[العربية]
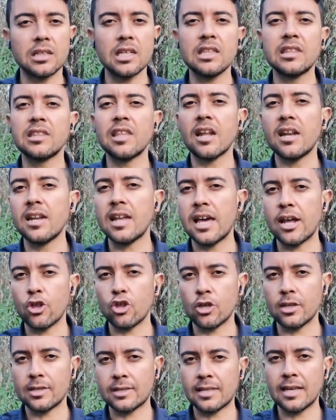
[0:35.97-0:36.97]
ضد
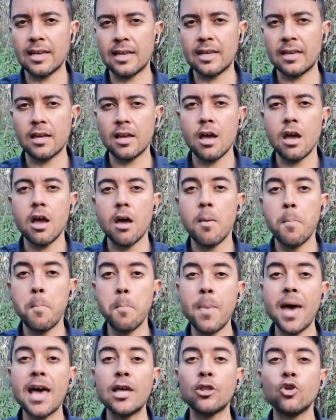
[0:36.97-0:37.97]
النرجسي
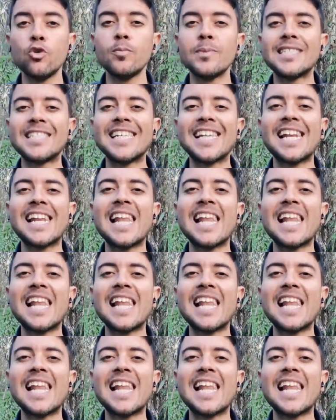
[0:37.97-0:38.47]
ما دمت